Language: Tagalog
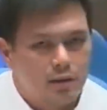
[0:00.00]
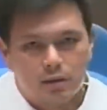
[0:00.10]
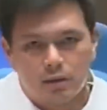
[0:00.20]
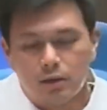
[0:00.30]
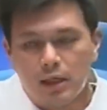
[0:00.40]

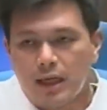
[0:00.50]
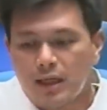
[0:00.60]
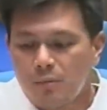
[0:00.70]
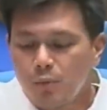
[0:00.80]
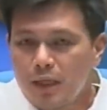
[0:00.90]
So,
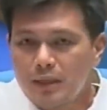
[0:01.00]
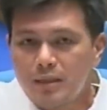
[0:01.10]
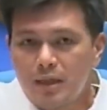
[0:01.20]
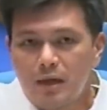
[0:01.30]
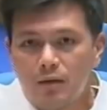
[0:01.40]
ilagay na lang po
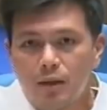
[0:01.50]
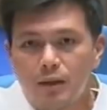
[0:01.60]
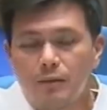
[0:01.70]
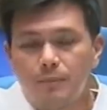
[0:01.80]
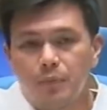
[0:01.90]
natin sa
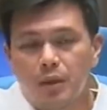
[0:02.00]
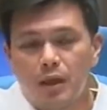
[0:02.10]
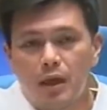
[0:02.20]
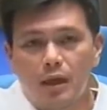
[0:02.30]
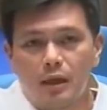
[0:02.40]
record
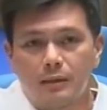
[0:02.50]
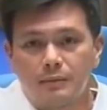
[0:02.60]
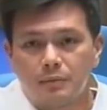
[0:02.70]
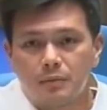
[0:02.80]
na